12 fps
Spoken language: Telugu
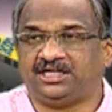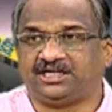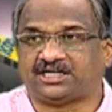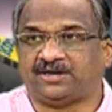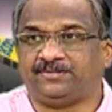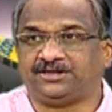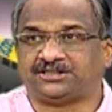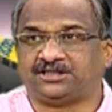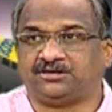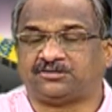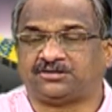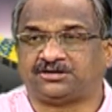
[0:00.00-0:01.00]
అది
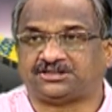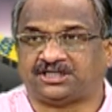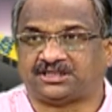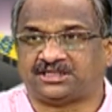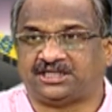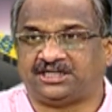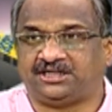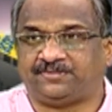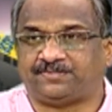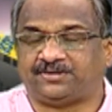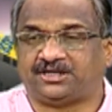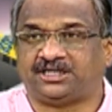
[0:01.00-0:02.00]
కమిషన్ల కొరకు చేశారని
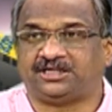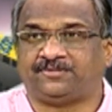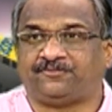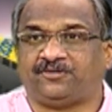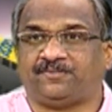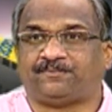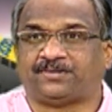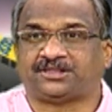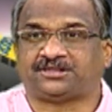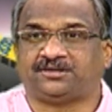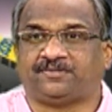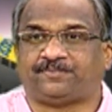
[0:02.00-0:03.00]
రాజ
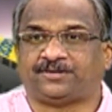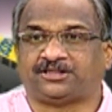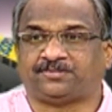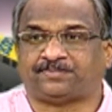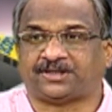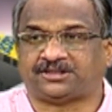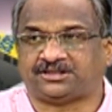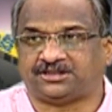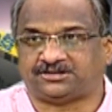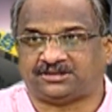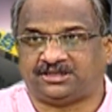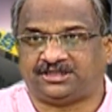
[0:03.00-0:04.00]
ప్రతి
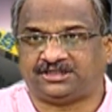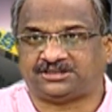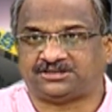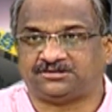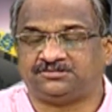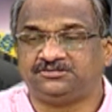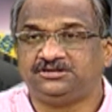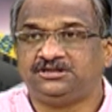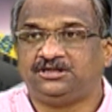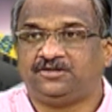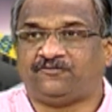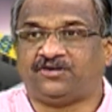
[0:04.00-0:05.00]
ప్రత్యర్థులు అనొచ్చు
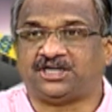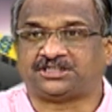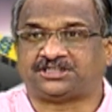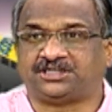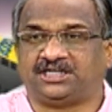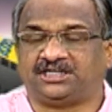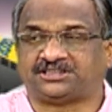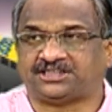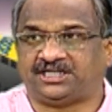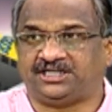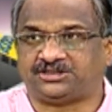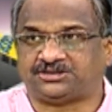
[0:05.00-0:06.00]
ఫాస్ట్గా
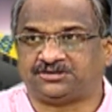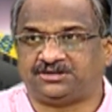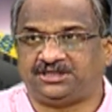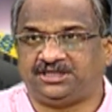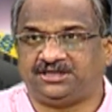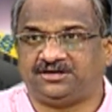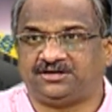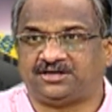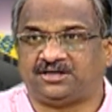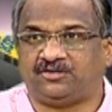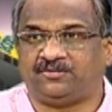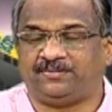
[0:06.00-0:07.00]
చేయొచ్చు అని
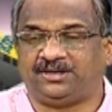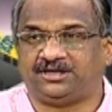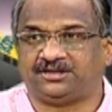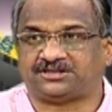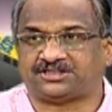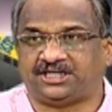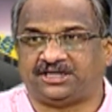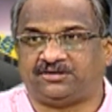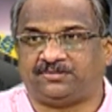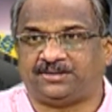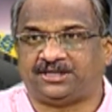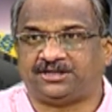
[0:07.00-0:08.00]
గవర్నమెంట్ స్టేట్
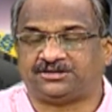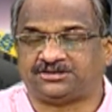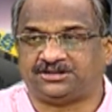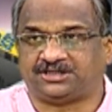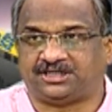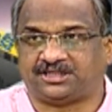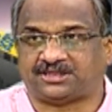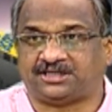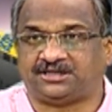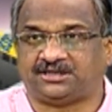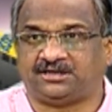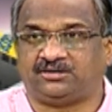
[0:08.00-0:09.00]
గవర్నమెంట్ అనొచ్చు ఎందుకంటే
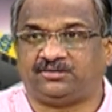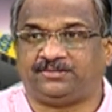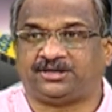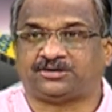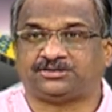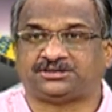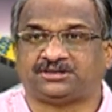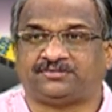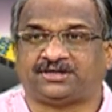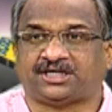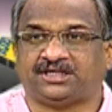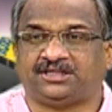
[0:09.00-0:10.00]
సెంట్రల్ గవర్నమెంట్కి వచ్చే
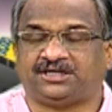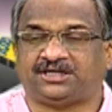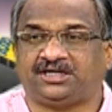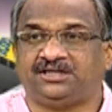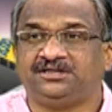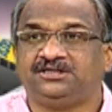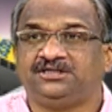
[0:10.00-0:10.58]
వరకు ఏంటంటే